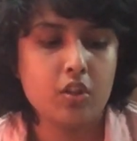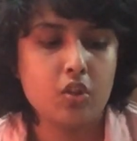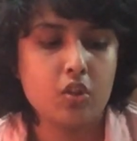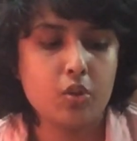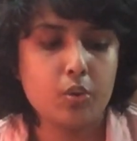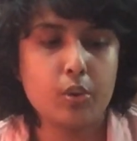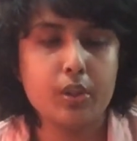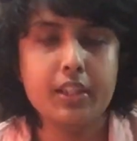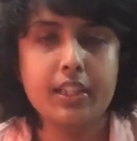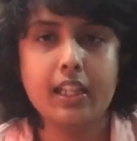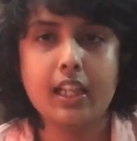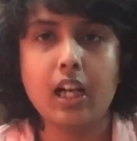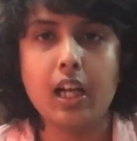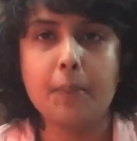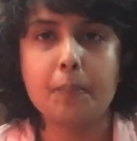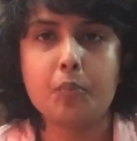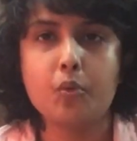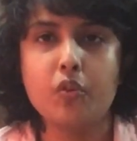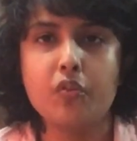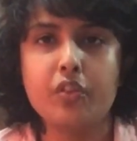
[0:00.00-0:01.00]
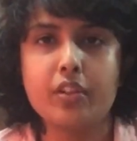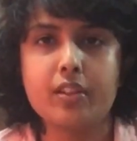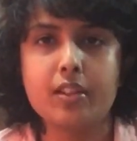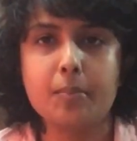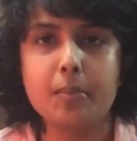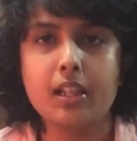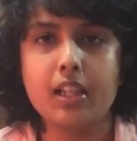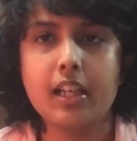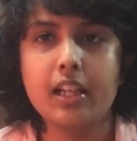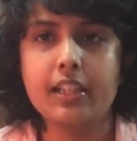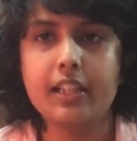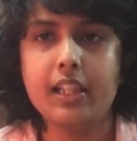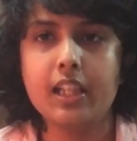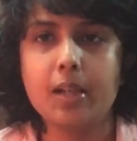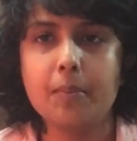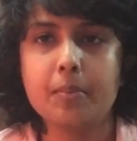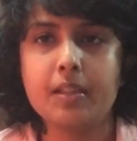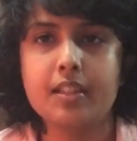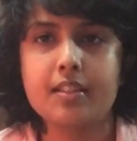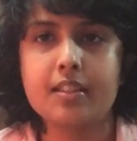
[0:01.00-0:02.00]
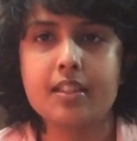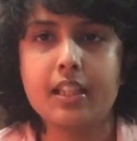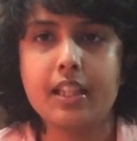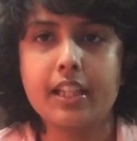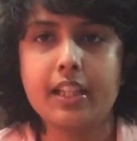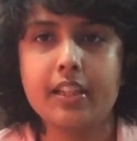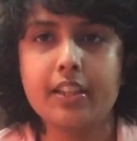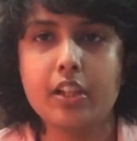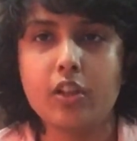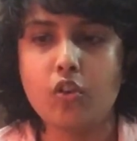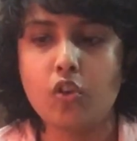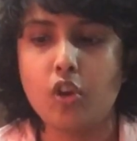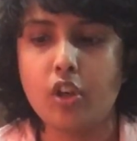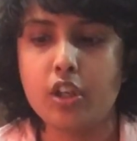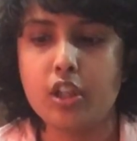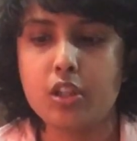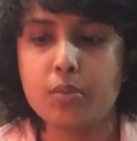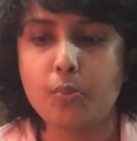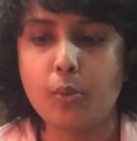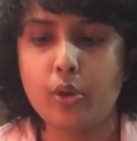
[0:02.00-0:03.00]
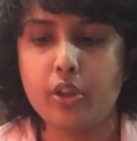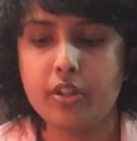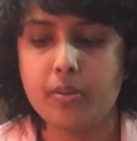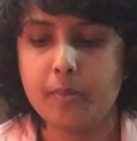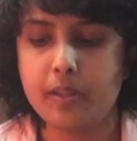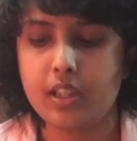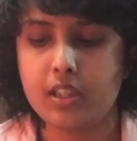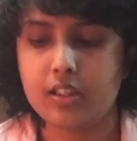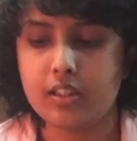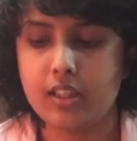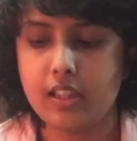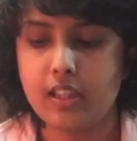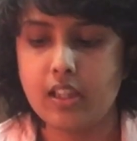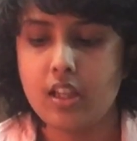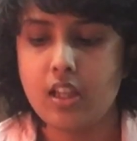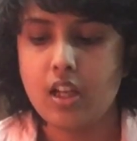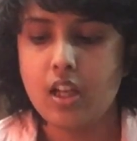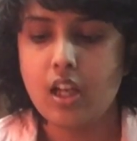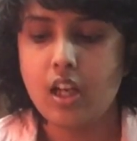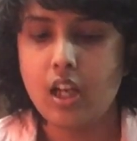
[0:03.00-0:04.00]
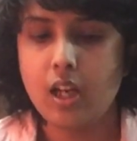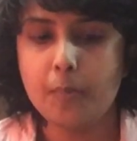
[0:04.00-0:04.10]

सो ये आपको विजिबल है कि हम किस तरीके से कॉर्नर पॉइंट्स में रखते हैं